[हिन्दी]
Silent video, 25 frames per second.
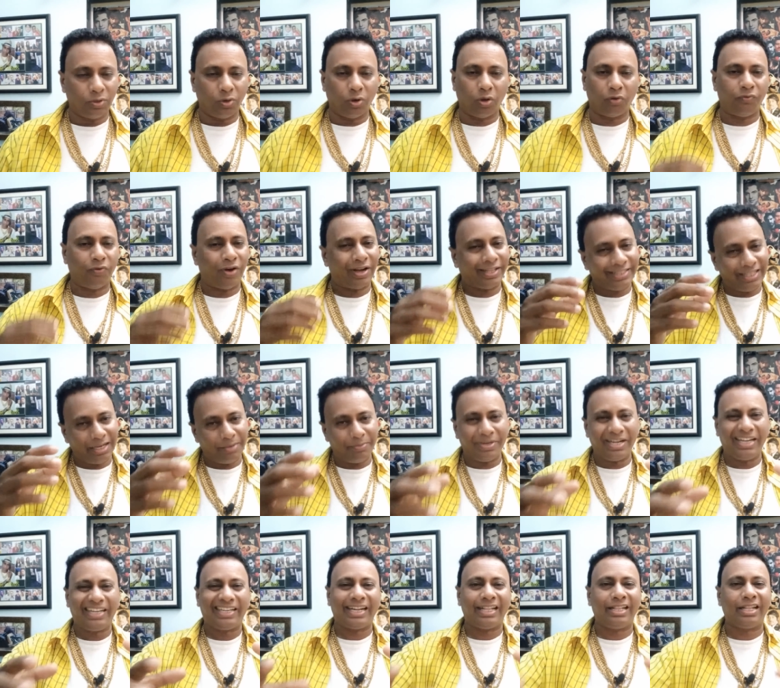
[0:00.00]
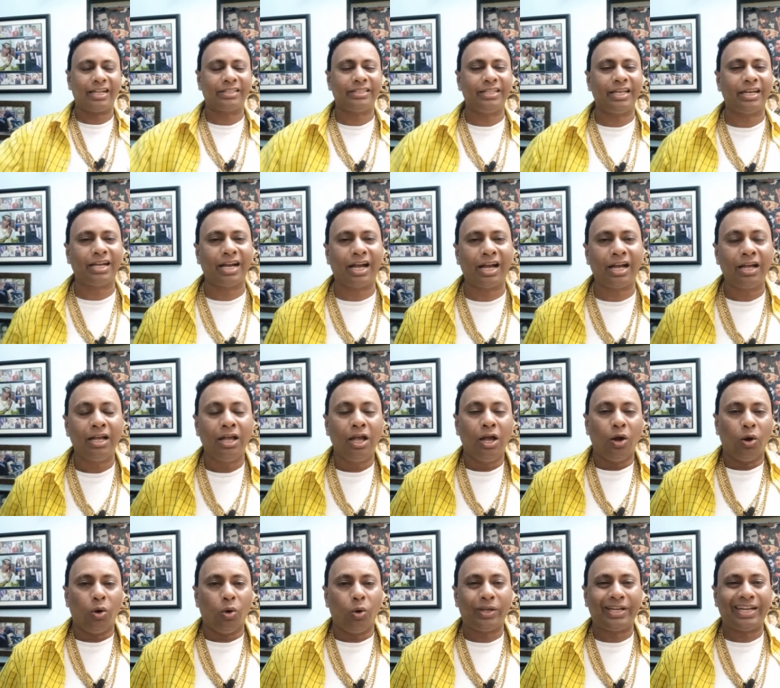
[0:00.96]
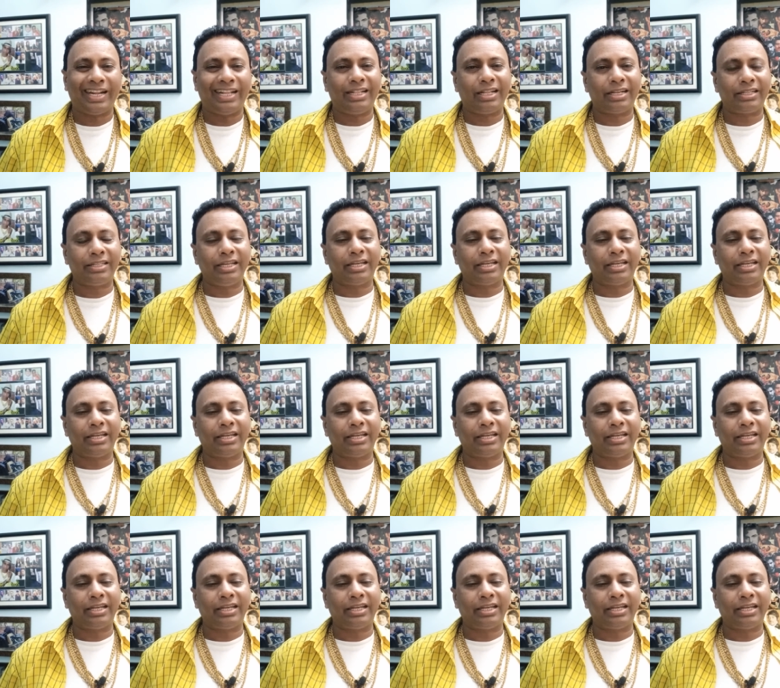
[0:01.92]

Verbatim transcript: फाइनली मैंने ट्रेलर देखा और ट्रेलर